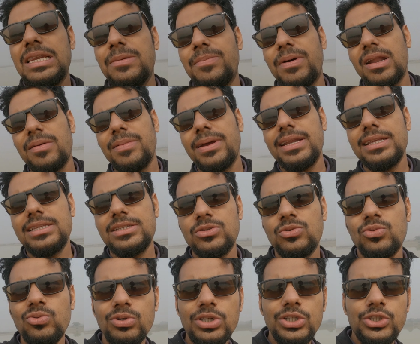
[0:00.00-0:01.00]
তিলপাড়া ব্যারেজ
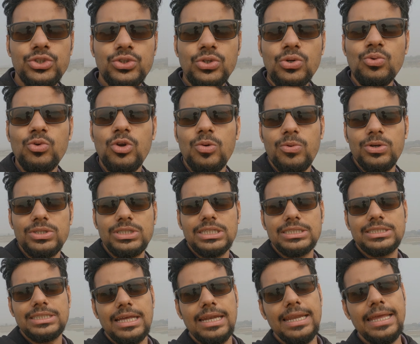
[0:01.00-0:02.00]
উনিশশো
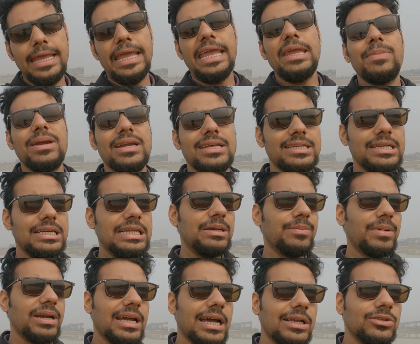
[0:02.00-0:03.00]
সালে এই ব্যারেজের
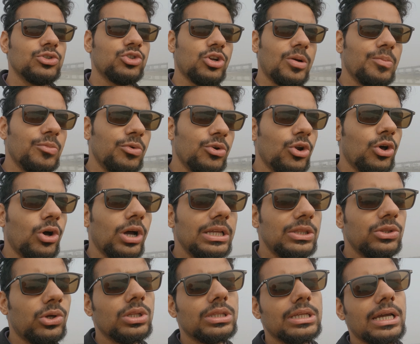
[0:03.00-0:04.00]
নির্মাণ কার্য সম্পূর্ণ হয়
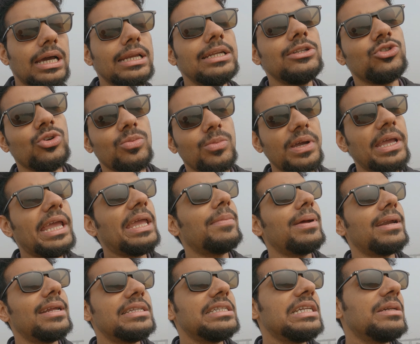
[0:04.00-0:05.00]
তৎকালীন সময়ে এই
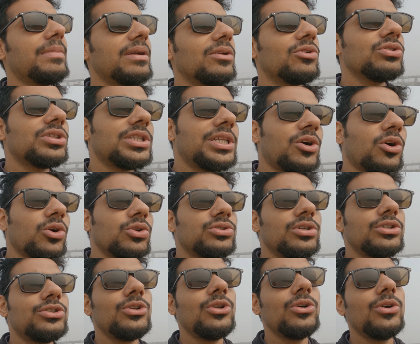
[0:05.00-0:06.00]
ব্যারেজ নির্মাণ করতে খরচ
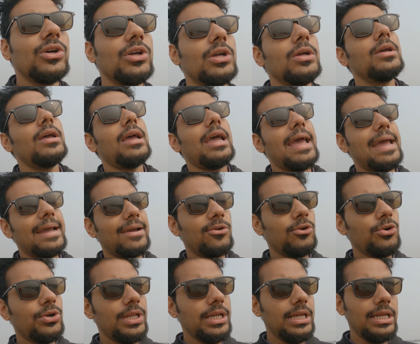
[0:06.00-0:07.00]
হয়েছিল এক
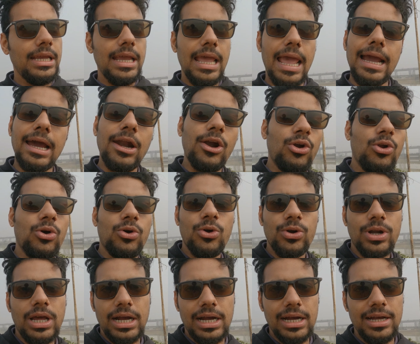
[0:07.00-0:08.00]
কোটি এগারো লক্ষ
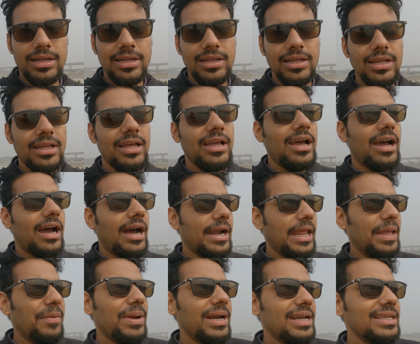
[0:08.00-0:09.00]
টাকা আর
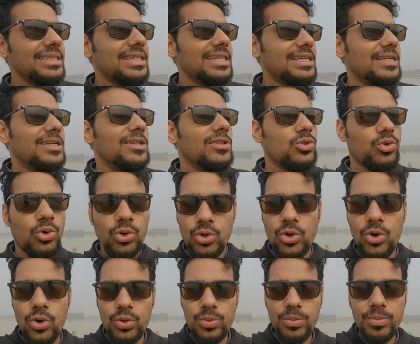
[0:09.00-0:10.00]
এই ব্যারেজের
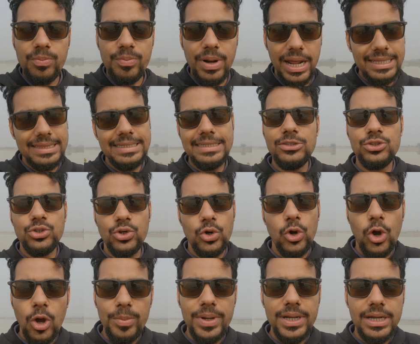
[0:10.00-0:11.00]
দৈর্ঘ্য প্রায় তিনশো
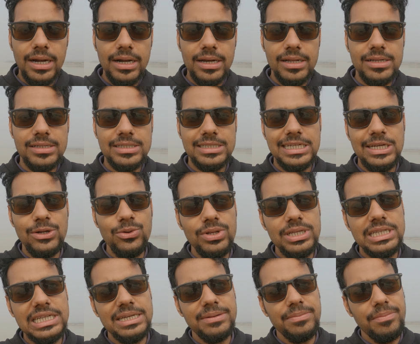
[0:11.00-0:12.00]
ন মিটার
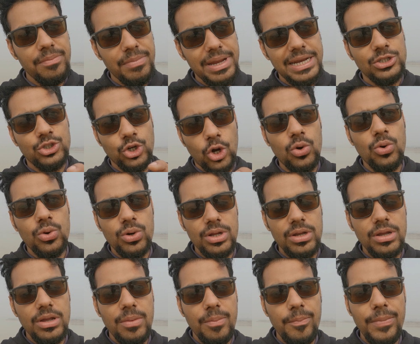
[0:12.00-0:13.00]
সিউড়ি যে মেন শহর
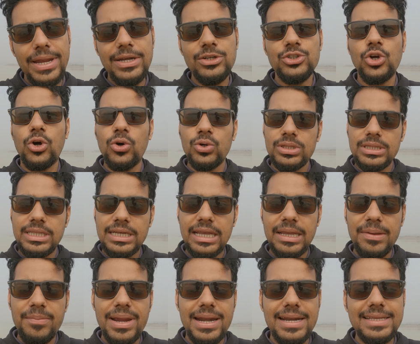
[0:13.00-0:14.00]
মেন শহর
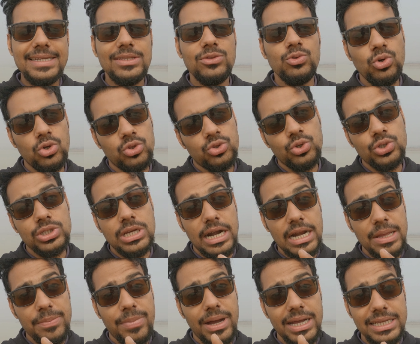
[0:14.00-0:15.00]
থেকে ব্যারেজের দূরত্ব
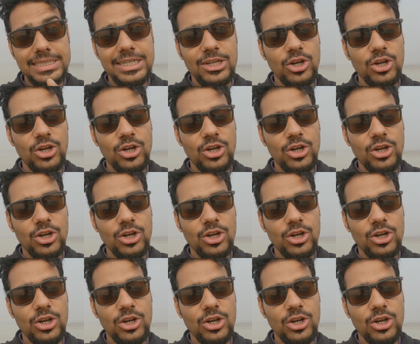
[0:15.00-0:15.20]
সাড়ে পাঁচ